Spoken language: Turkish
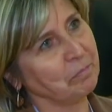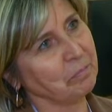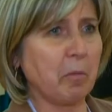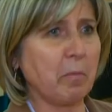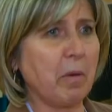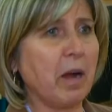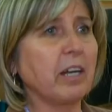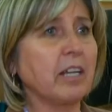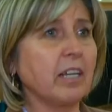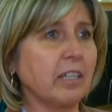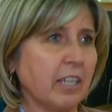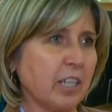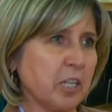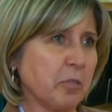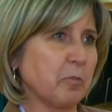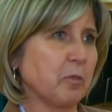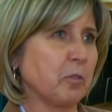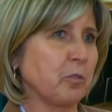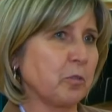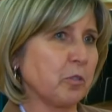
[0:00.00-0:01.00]
Ama
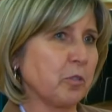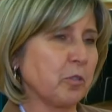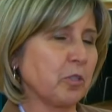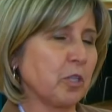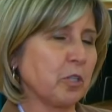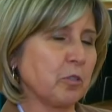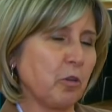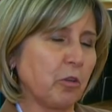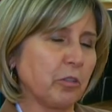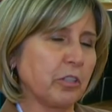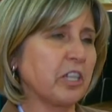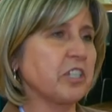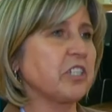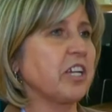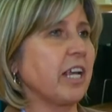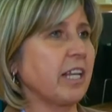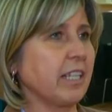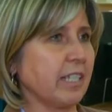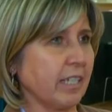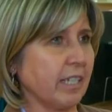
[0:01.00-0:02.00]
markalaşma konusunda son
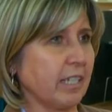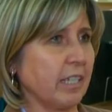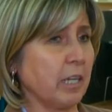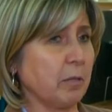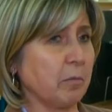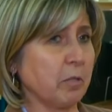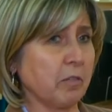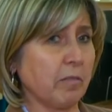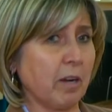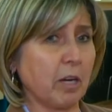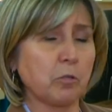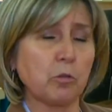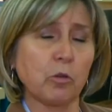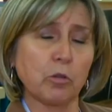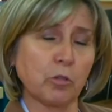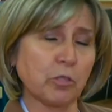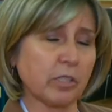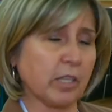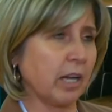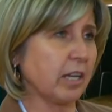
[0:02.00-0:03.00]
derece eksiklerimiz var.
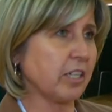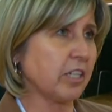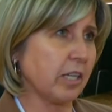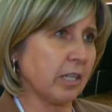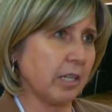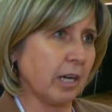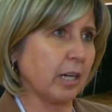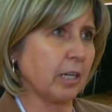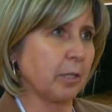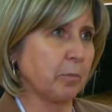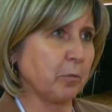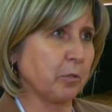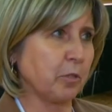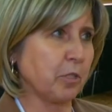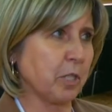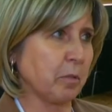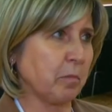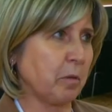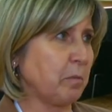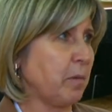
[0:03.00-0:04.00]
Çok güzel şeyler
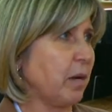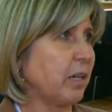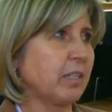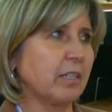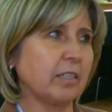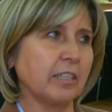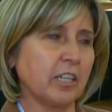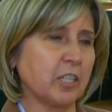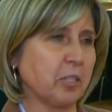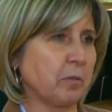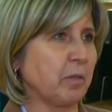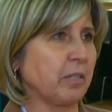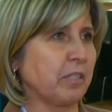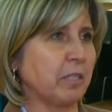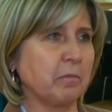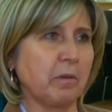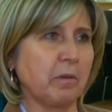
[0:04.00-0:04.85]
yapıyoruz ama markalaşmada